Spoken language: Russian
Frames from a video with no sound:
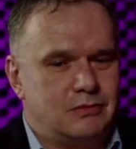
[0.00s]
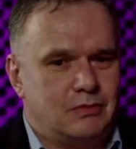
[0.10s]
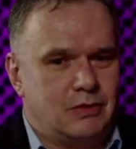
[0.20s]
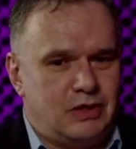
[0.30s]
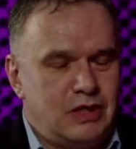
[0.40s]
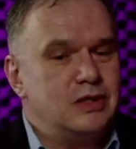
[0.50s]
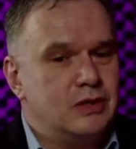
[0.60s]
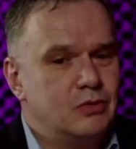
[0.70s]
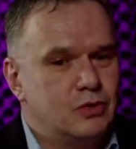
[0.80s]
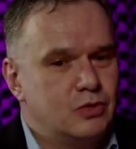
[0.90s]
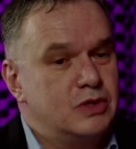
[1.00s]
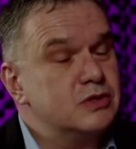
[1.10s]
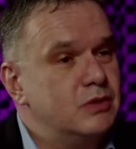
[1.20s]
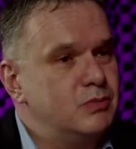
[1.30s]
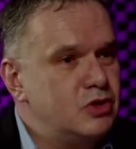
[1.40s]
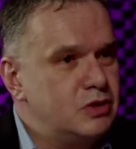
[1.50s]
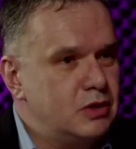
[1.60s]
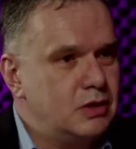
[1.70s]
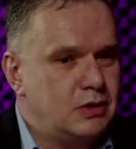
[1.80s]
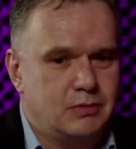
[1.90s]
линия у грузинской
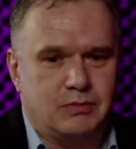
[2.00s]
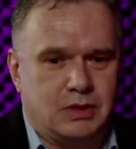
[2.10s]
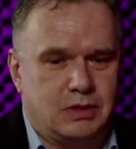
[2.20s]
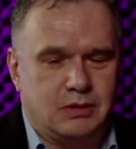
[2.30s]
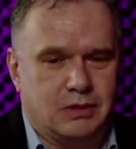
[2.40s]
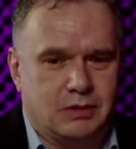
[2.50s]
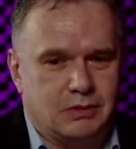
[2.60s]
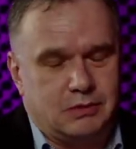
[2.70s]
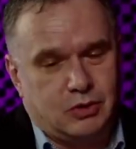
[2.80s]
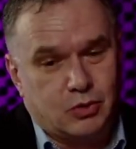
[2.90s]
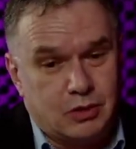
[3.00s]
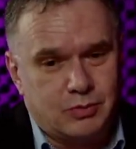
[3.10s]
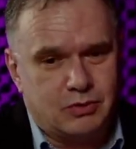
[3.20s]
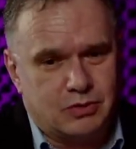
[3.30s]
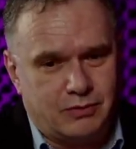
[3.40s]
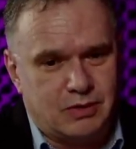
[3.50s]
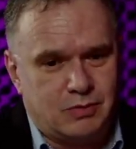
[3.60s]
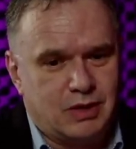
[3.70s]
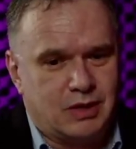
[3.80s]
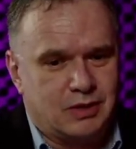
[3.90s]
мечты, и мы а, не только мы уже
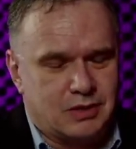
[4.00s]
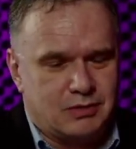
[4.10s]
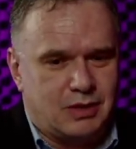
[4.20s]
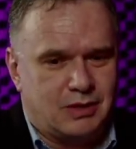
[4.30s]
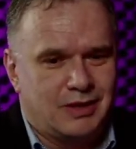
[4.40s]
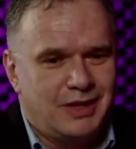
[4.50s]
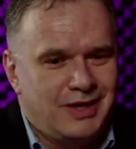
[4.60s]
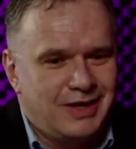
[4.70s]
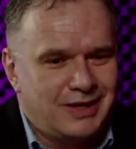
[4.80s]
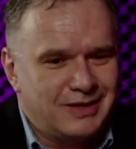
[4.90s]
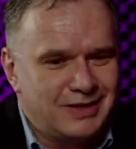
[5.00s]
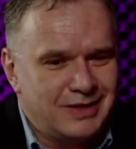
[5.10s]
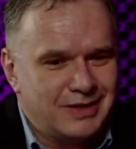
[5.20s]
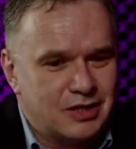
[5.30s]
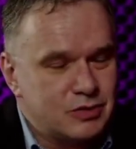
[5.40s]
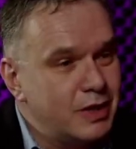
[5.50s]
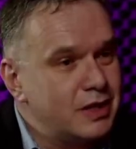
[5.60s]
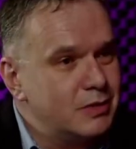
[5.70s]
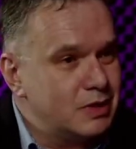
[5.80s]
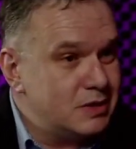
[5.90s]
весь мир их называет а,
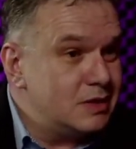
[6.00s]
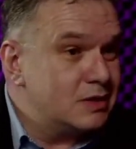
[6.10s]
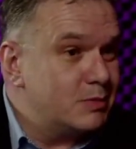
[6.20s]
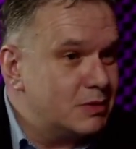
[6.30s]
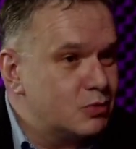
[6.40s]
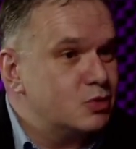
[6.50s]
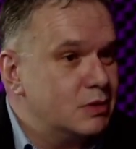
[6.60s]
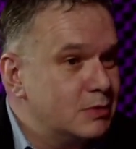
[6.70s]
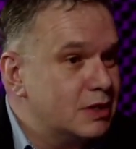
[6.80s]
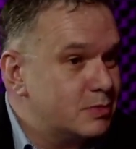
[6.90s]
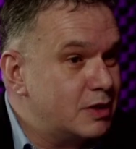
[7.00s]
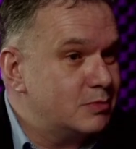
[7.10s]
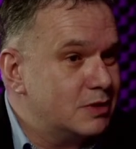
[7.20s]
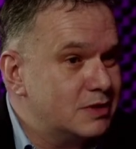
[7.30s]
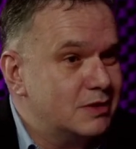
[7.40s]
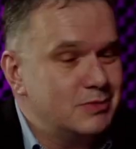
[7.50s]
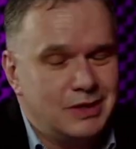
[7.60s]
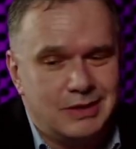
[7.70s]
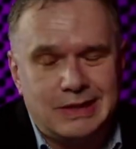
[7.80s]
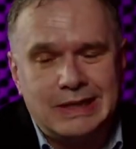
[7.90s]
кошмаром, российским, русским кошмаром на самом
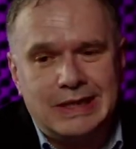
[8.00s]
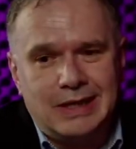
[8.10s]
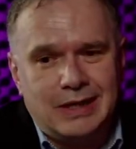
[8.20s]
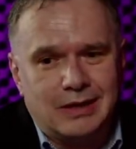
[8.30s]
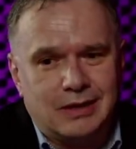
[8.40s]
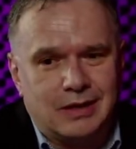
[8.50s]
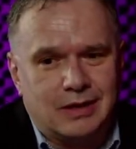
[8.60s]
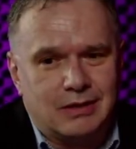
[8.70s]
деле, да, а,